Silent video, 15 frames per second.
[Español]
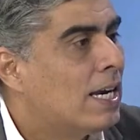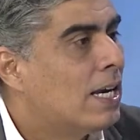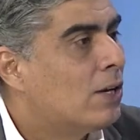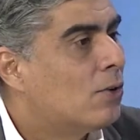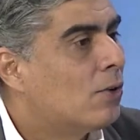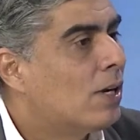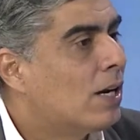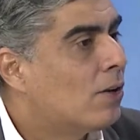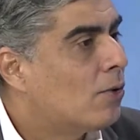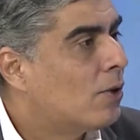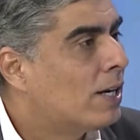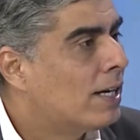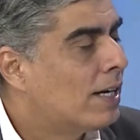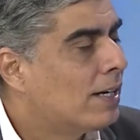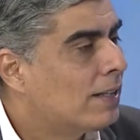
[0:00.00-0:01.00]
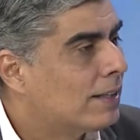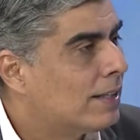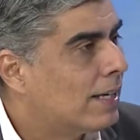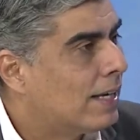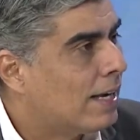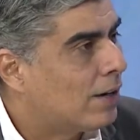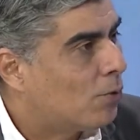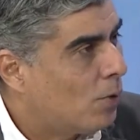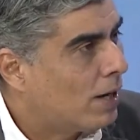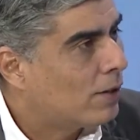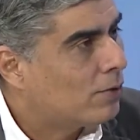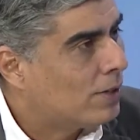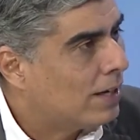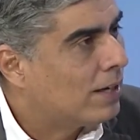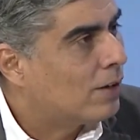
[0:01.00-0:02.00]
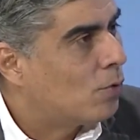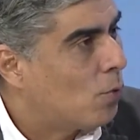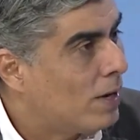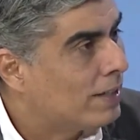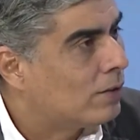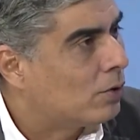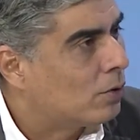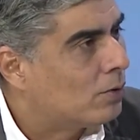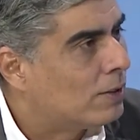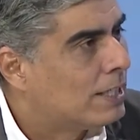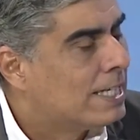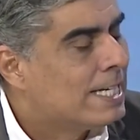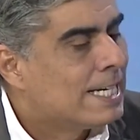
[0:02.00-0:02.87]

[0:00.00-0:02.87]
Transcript: y no la lógica del acuerdo y el encuentro.